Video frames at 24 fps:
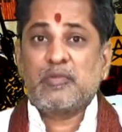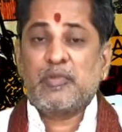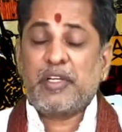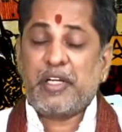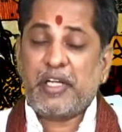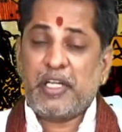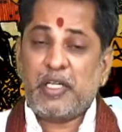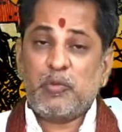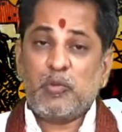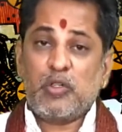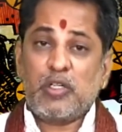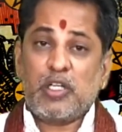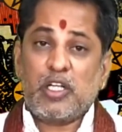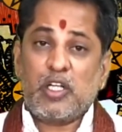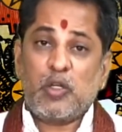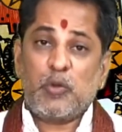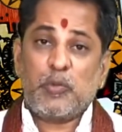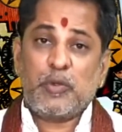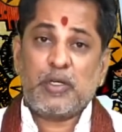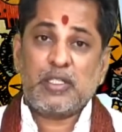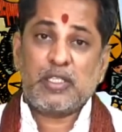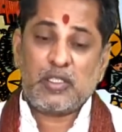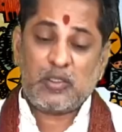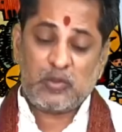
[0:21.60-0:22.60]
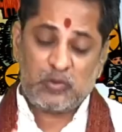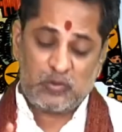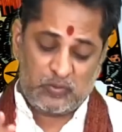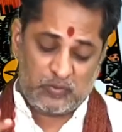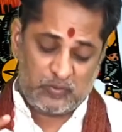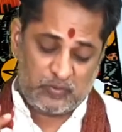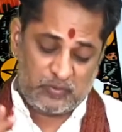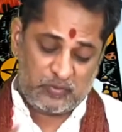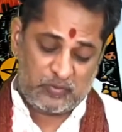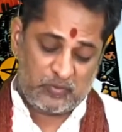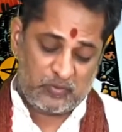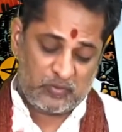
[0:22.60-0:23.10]
రెండు మూడు నాలుగు పాదాలు
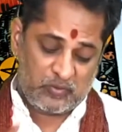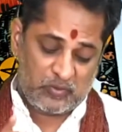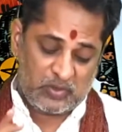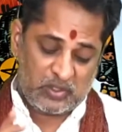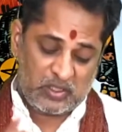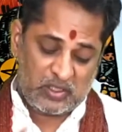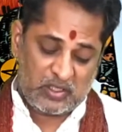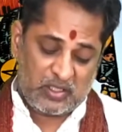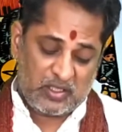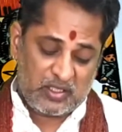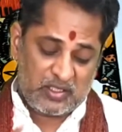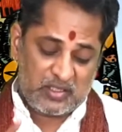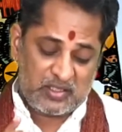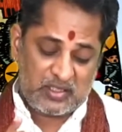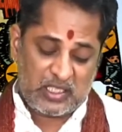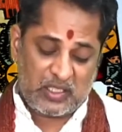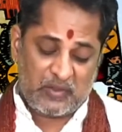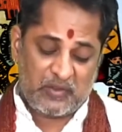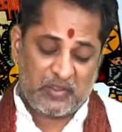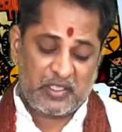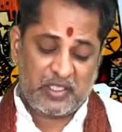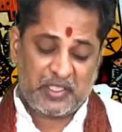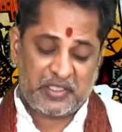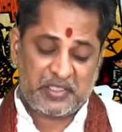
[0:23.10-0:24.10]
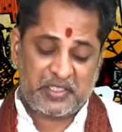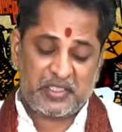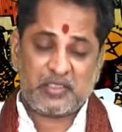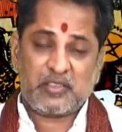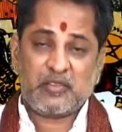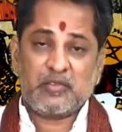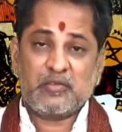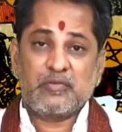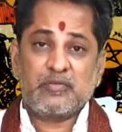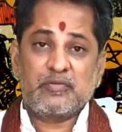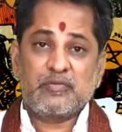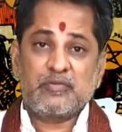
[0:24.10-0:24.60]
శ్రవణ
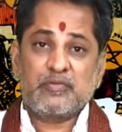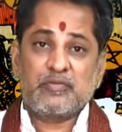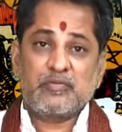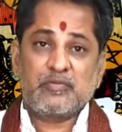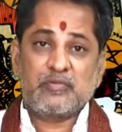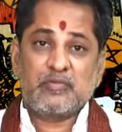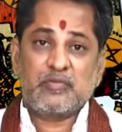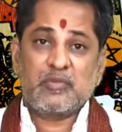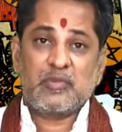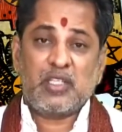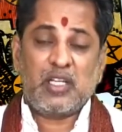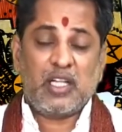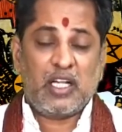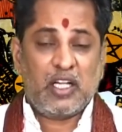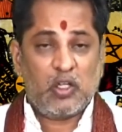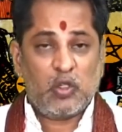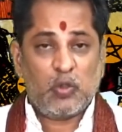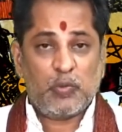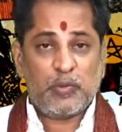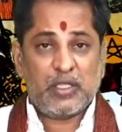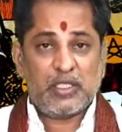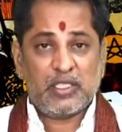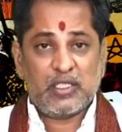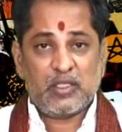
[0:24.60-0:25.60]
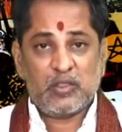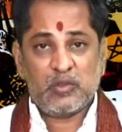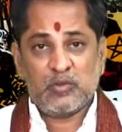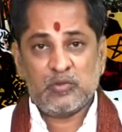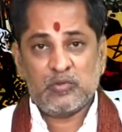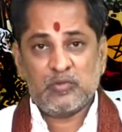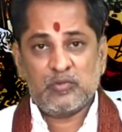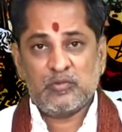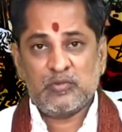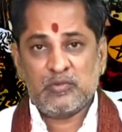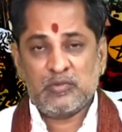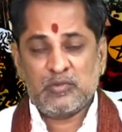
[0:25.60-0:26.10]
నక్షత్రం నాలుగు పాదాలు
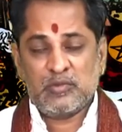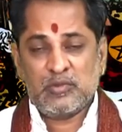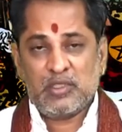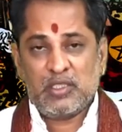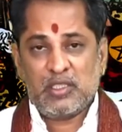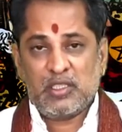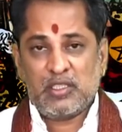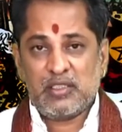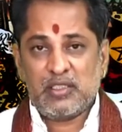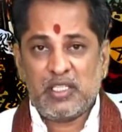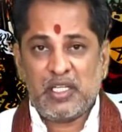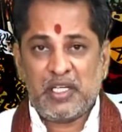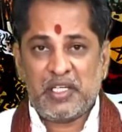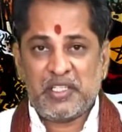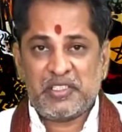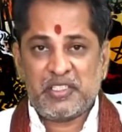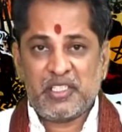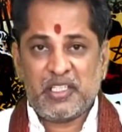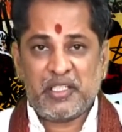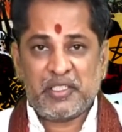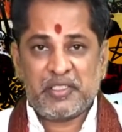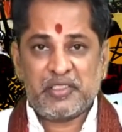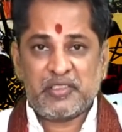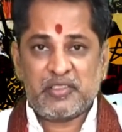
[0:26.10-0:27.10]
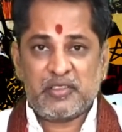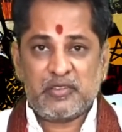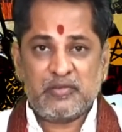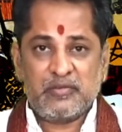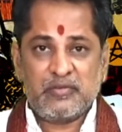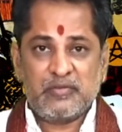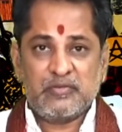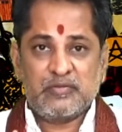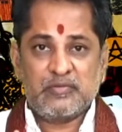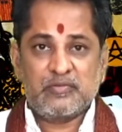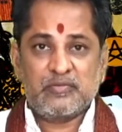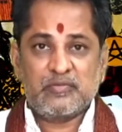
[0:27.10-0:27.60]
ధనిష్ఠా నక్షత్రం
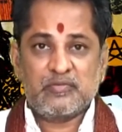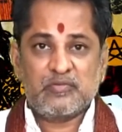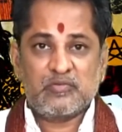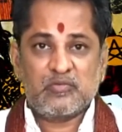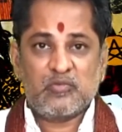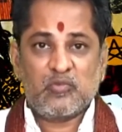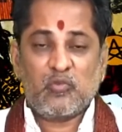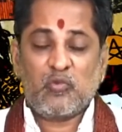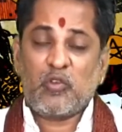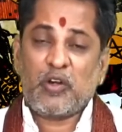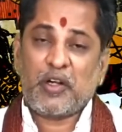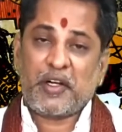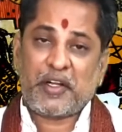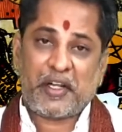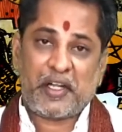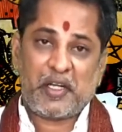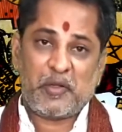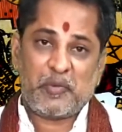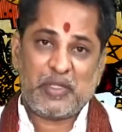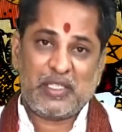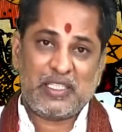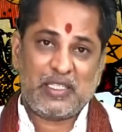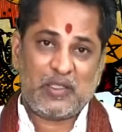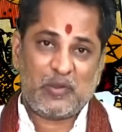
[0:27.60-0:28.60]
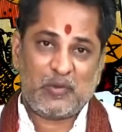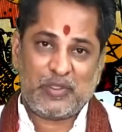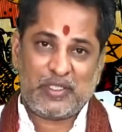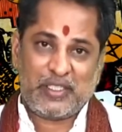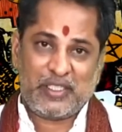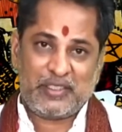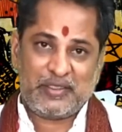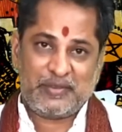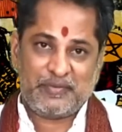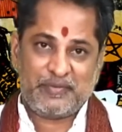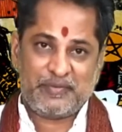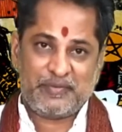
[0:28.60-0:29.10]
ఒకటి రెండు పాదాలు ఉంటాయి